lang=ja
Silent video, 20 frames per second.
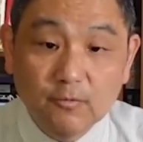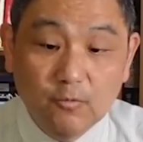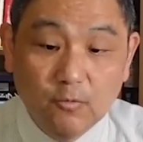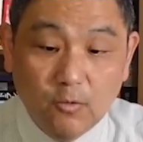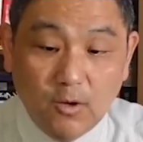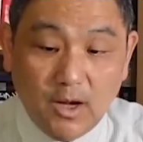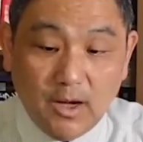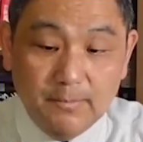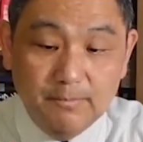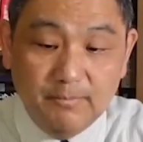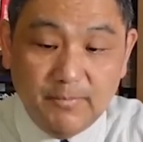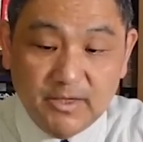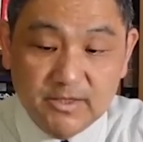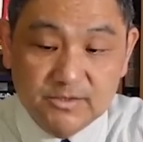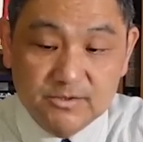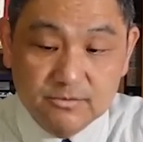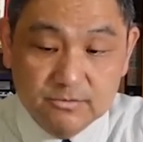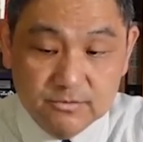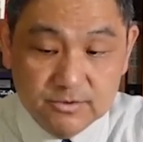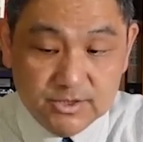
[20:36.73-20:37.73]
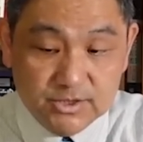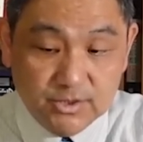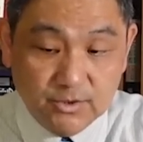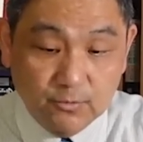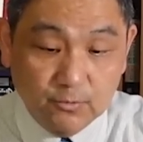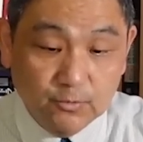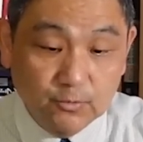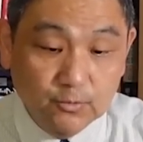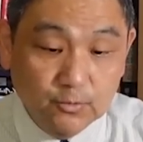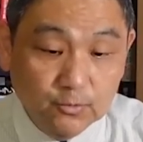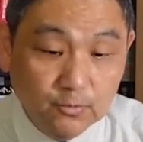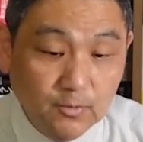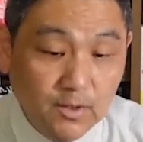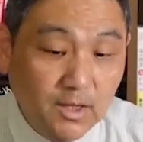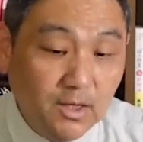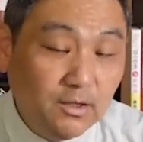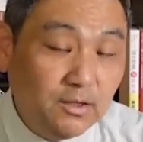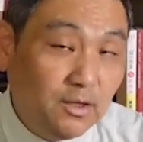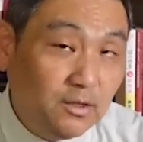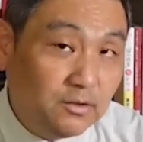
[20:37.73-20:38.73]
こう販売する事業というの
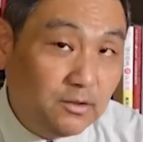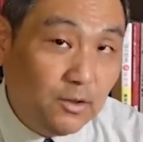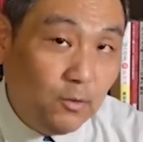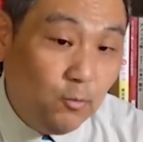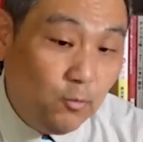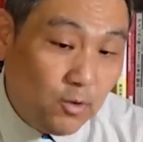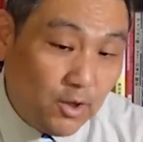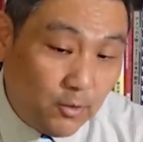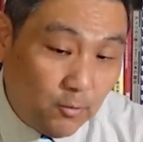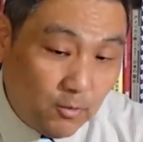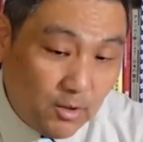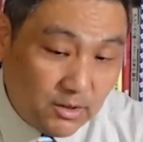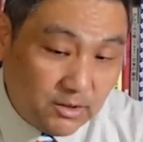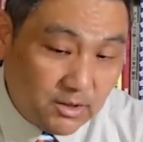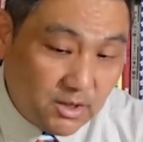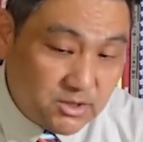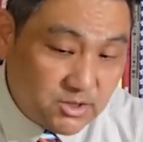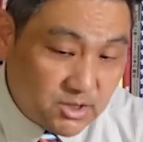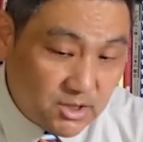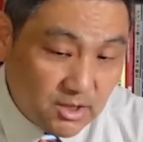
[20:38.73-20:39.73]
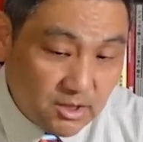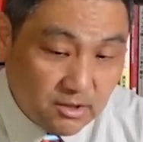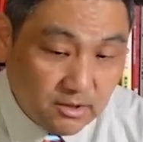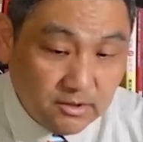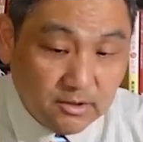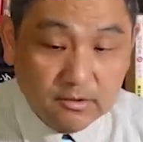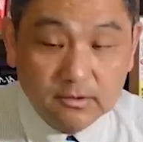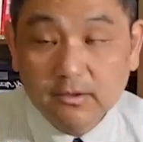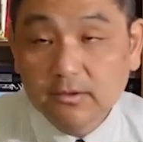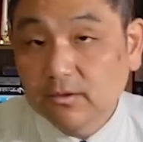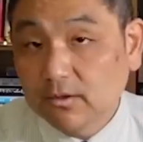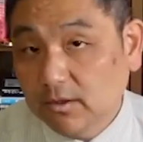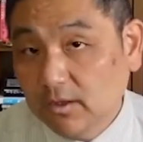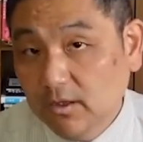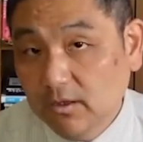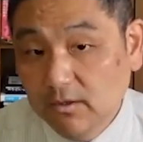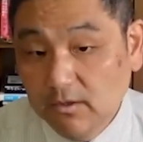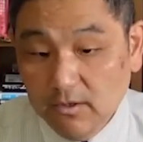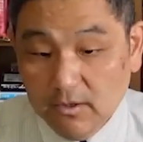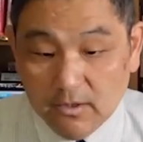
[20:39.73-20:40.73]
はやった方が良かったんじゃないかななんて
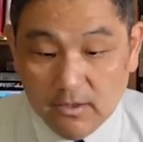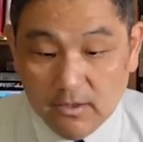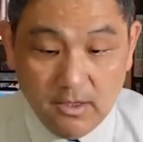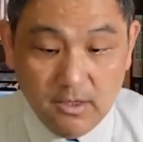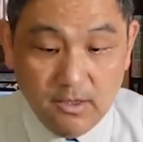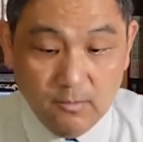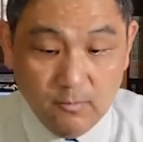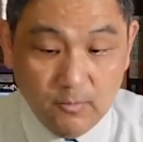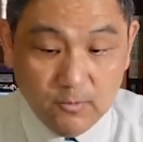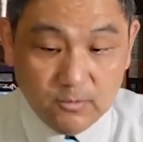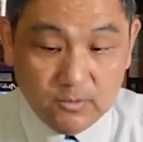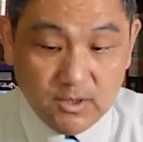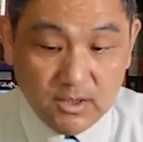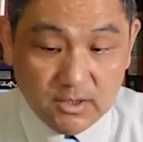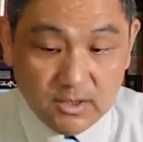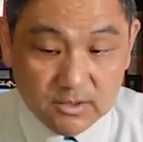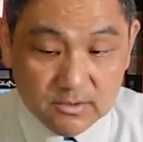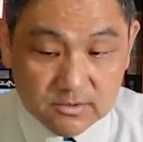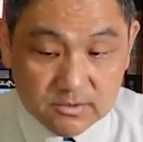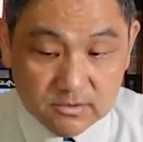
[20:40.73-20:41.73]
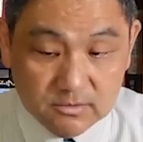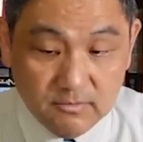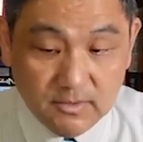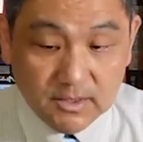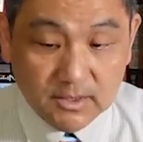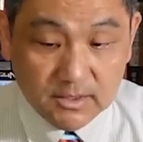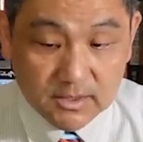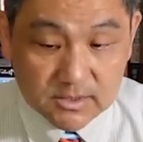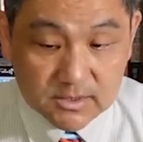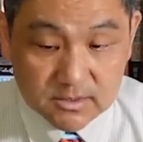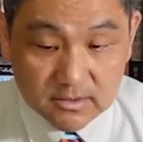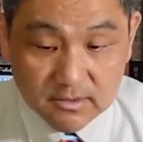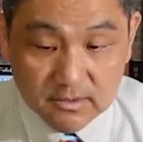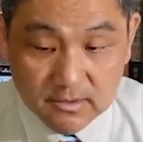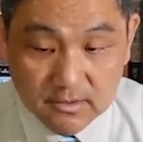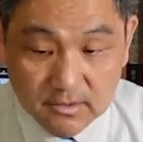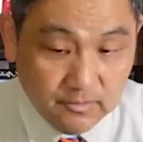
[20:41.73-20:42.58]
ね、思っていたりするわけです。